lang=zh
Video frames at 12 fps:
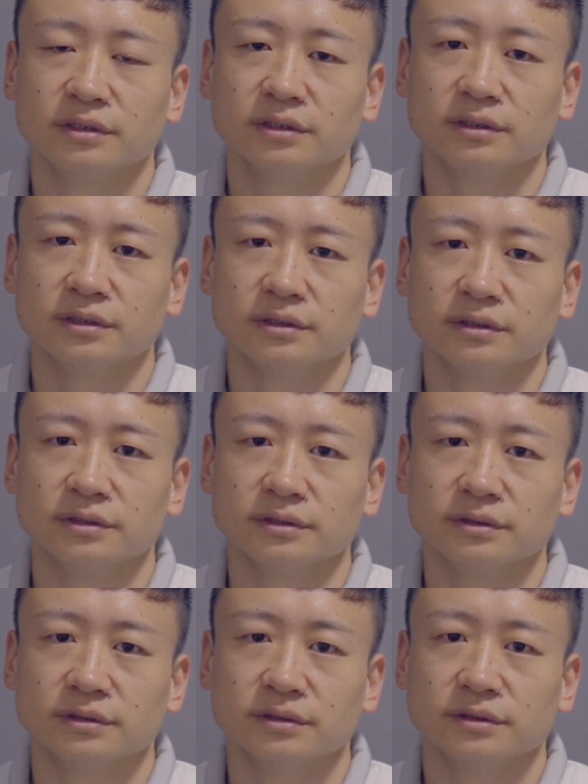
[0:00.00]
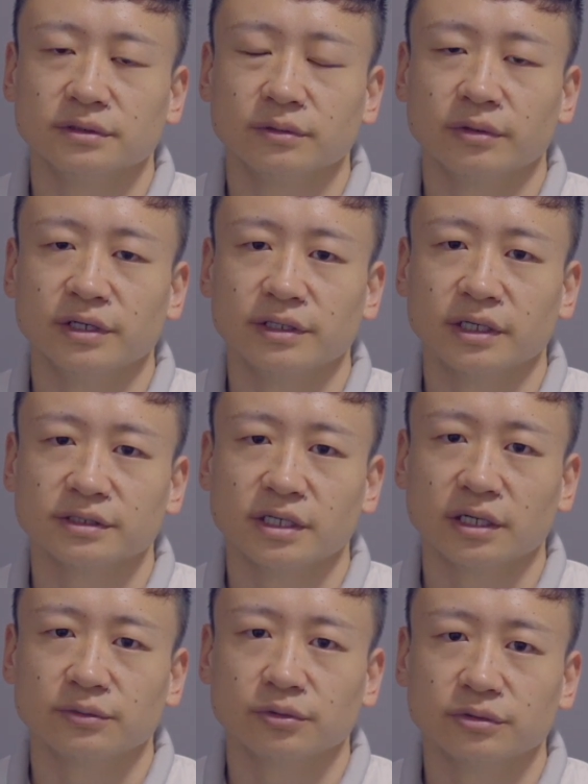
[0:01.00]
呃，欢迎大
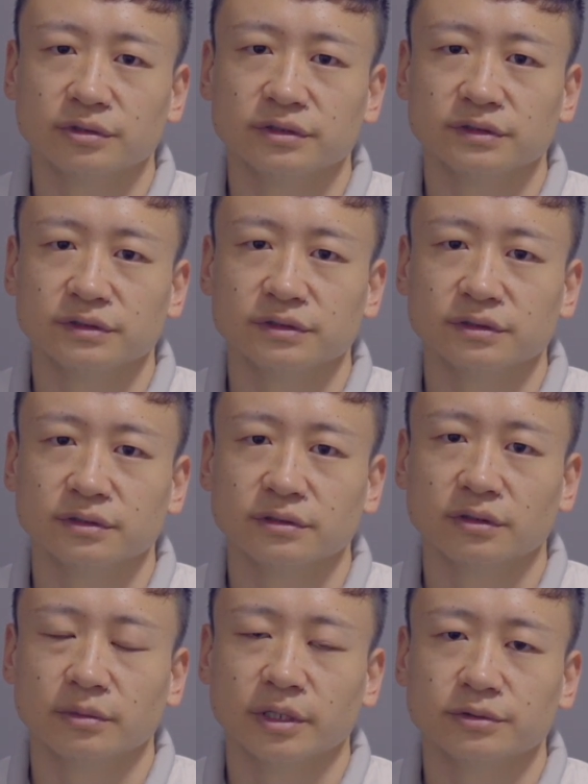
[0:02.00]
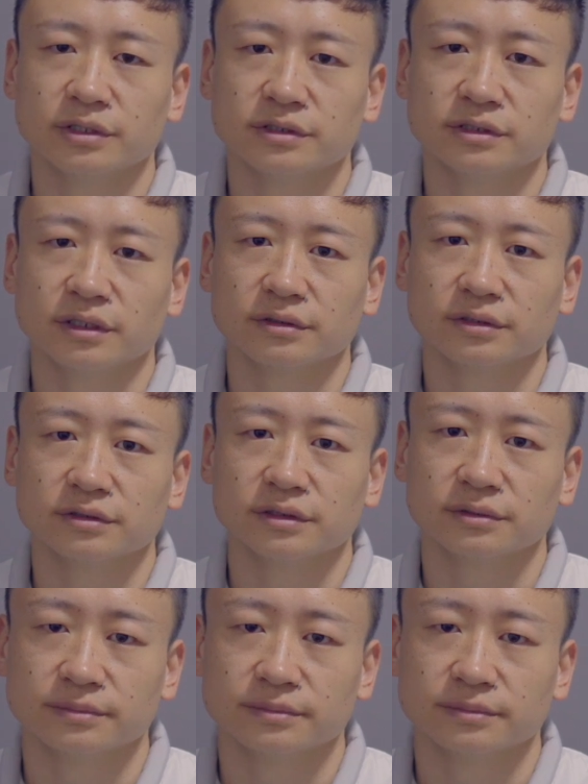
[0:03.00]
家多多支持购买选址到课程。